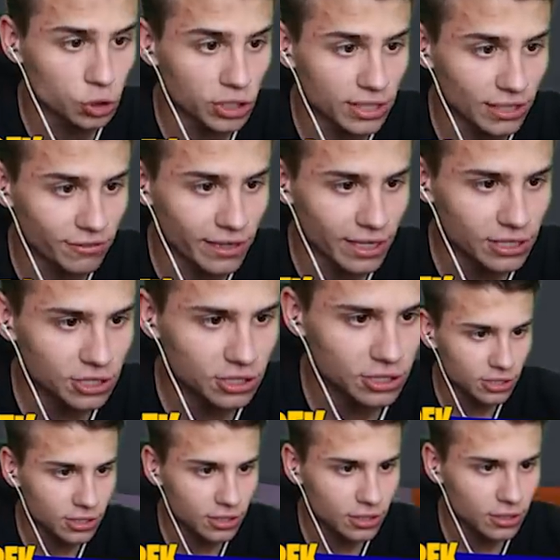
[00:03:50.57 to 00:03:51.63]
Tu się da
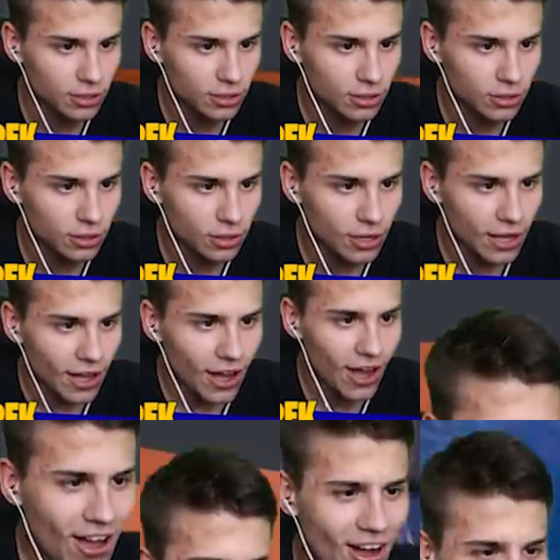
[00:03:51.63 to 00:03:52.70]
wejść?
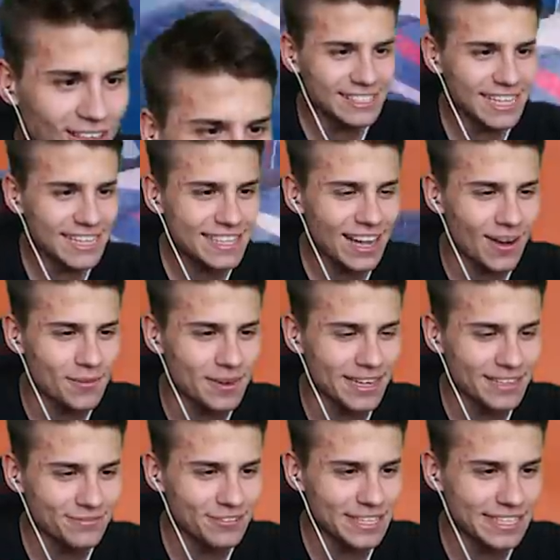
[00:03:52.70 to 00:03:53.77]
O, dzień
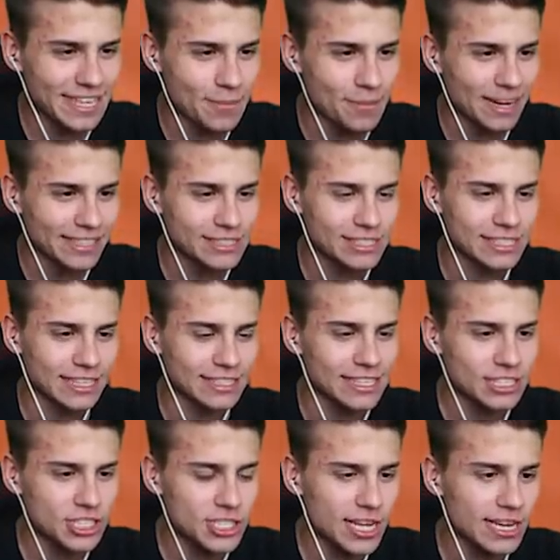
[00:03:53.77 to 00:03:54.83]
dobry, witam bardzo
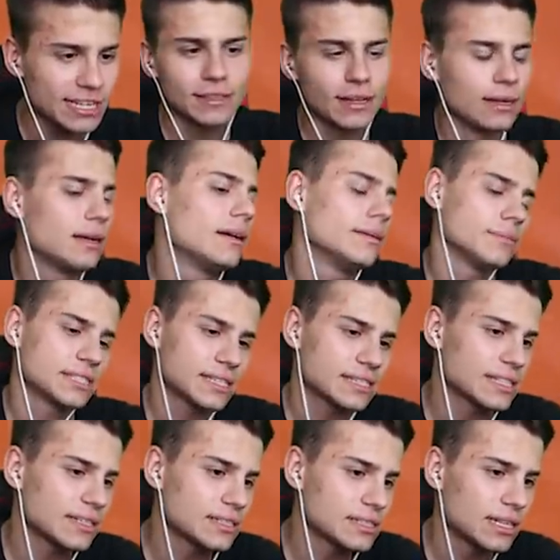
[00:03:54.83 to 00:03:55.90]
serdecznie. E,
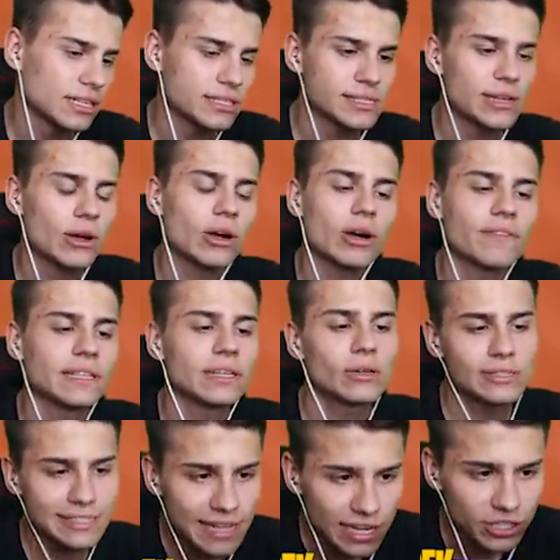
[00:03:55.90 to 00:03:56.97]
zasady zdradzieckiego
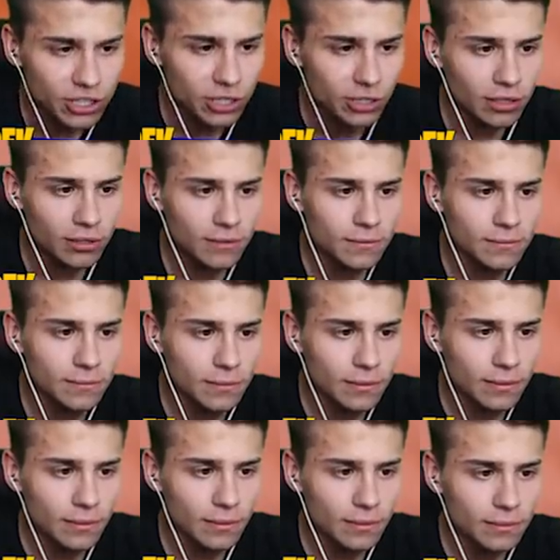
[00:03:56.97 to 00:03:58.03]
chowanego znasz?
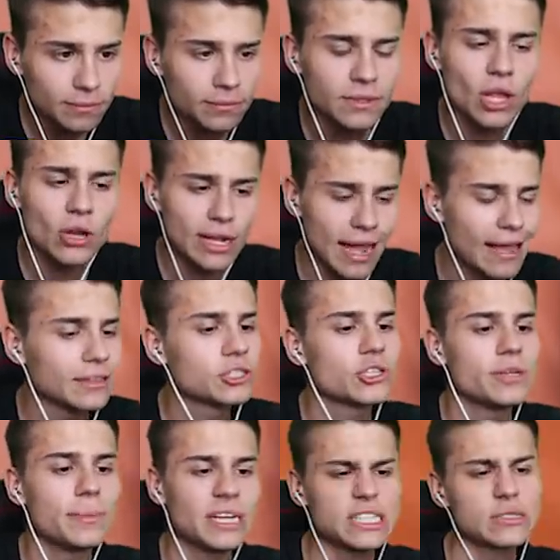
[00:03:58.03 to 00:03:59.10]
Okej, okay,
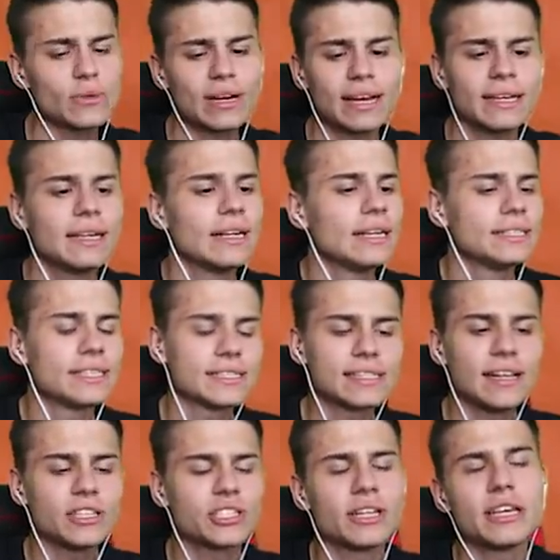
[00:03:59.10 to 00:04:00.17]
czyli masz, słuchaj, na
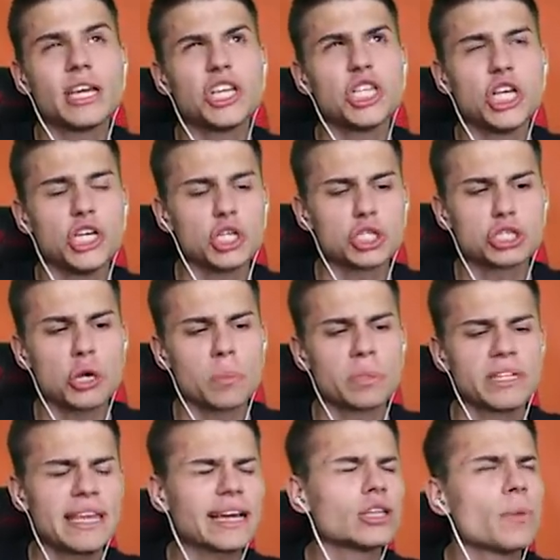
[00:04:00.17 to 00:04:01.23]
znalezienie innej
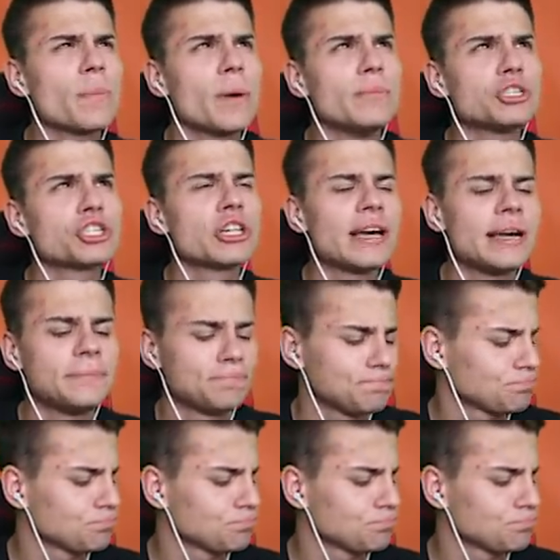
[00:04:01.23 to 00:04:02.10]
osoby, niech no pomyślę,